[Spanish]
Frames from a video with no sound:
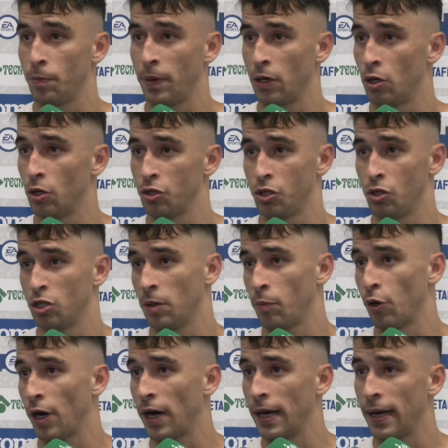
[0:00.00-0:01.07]
pero si no se
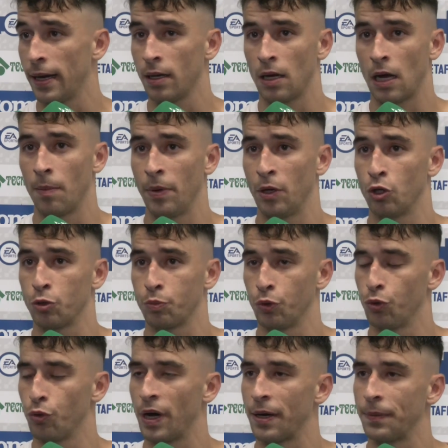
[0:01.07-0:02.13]
puede ganar, al menos
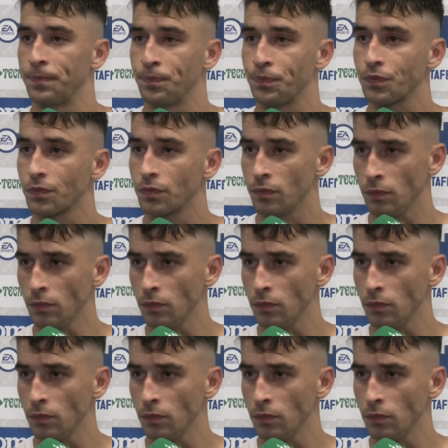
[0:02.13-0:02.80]
puntuar. Campo